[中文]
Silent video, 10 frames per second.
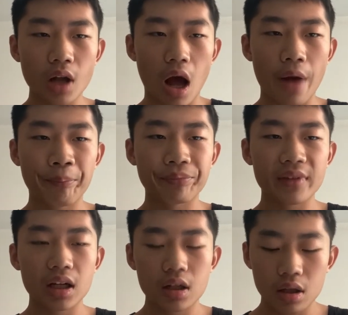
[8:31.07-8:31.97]
啊，
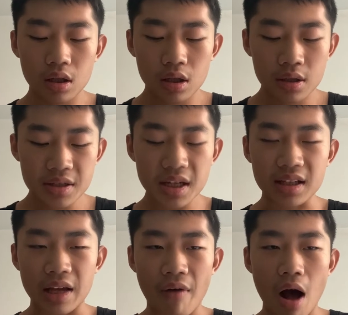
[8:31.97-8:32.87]
这个
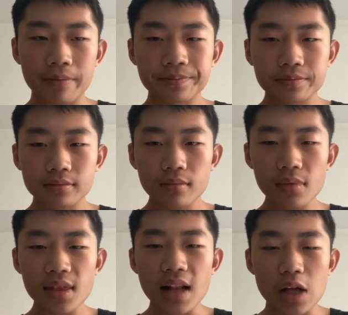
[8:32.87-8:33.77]
地方
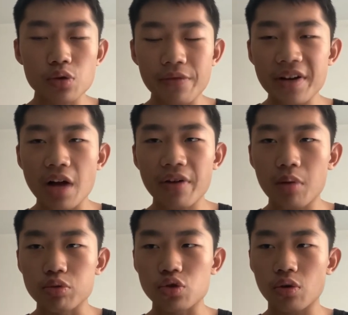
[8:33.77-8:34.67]
他做的非常非
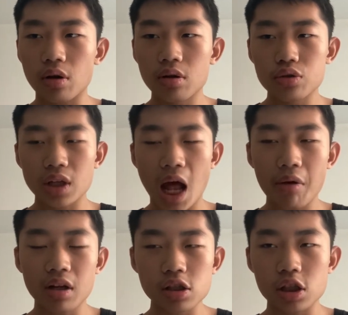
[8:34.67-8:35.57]
常不错，所以他
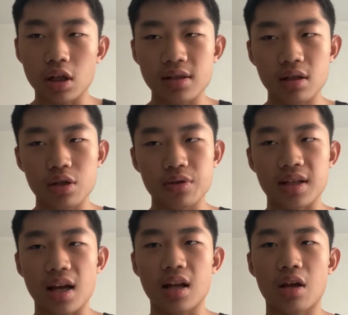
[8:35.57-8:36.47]
会更适合新人去
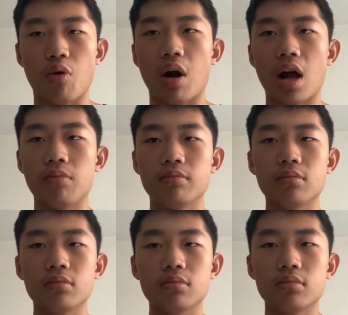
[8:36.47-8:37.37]
体验他游玩他。
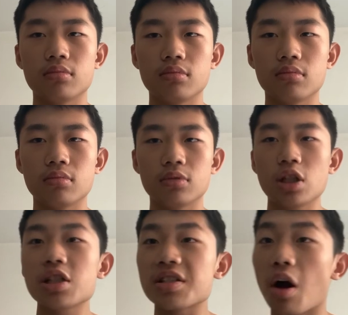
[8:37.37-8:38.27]

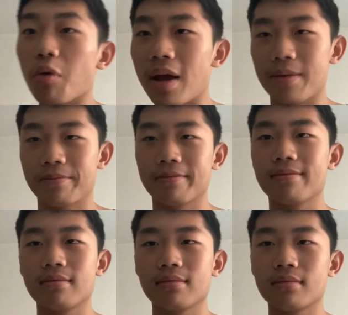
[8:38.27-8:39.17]
这是小鬼，
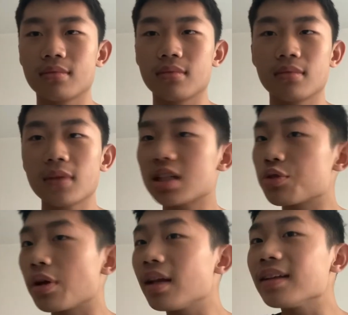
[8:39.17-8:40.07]
那是
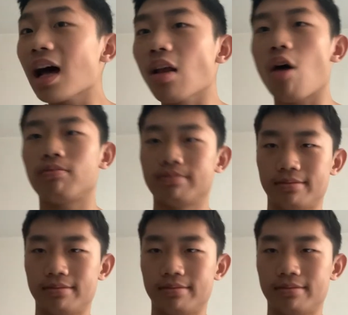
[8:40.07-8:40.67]
圈内大佬，